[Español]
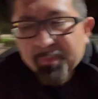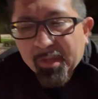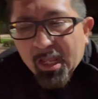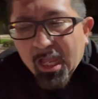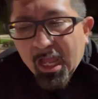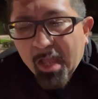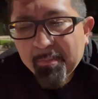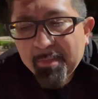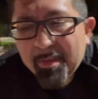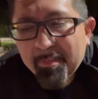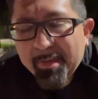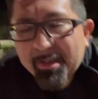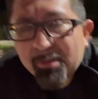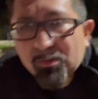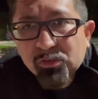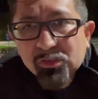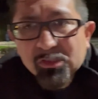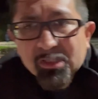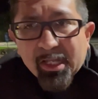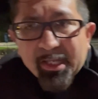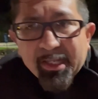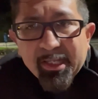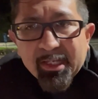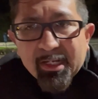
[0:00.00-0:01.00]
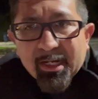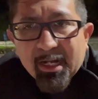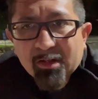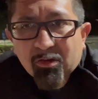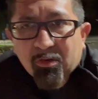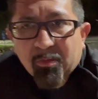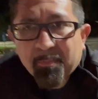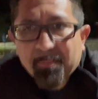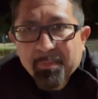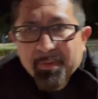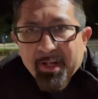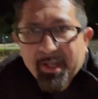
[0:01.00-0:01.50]
A mí me gusta ir a
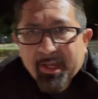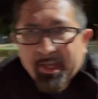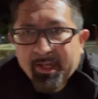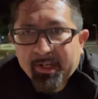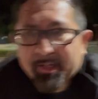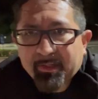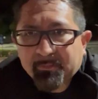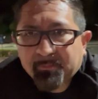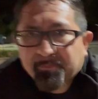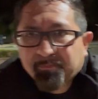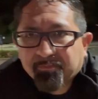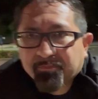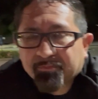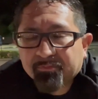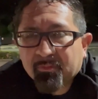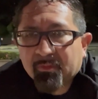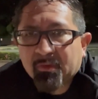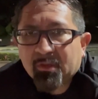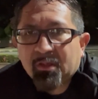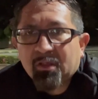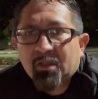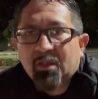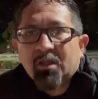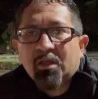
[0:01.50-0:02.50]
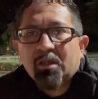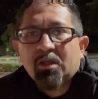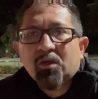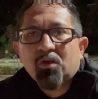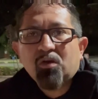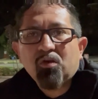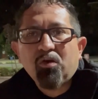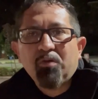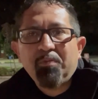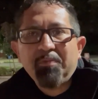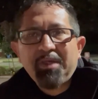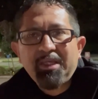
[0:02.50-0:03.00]
comprar
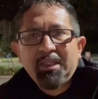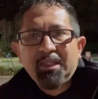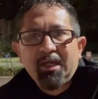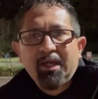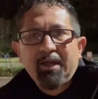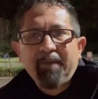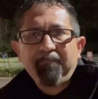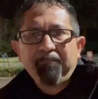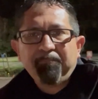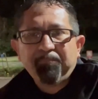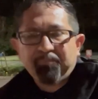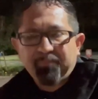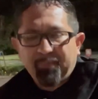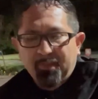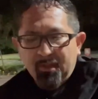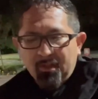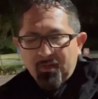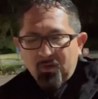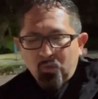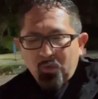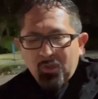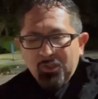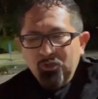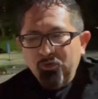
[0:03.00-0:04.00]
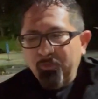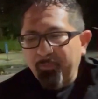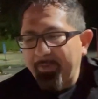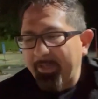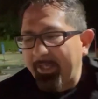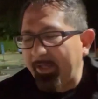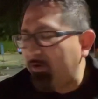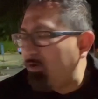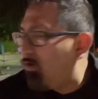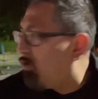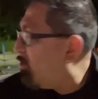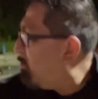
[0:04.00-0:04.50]
comida cuando
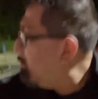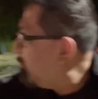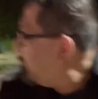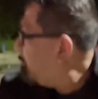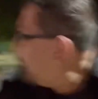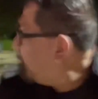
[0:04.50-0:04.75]
veo